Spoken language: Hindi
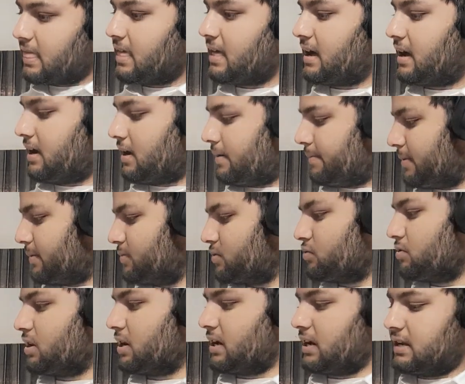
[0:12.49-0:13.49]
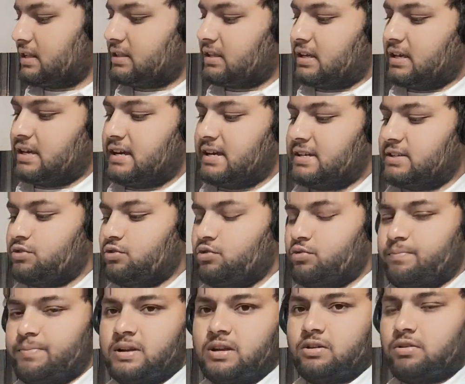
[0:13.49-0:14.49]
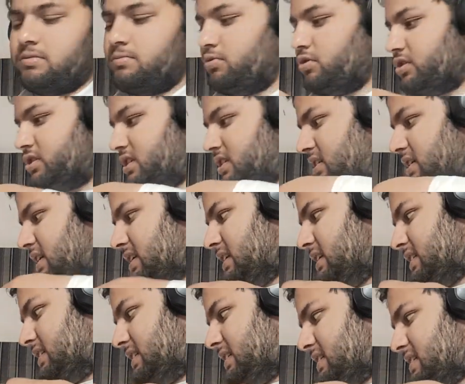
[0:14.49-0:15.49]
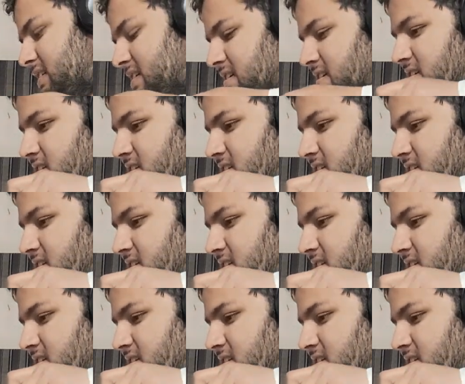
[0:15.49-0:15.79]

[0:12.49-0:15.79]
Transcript: यहाँ पे हम इसको कर लेते हैं यहाँ से ओपन अनबॉक्सिंग कर लेते हैं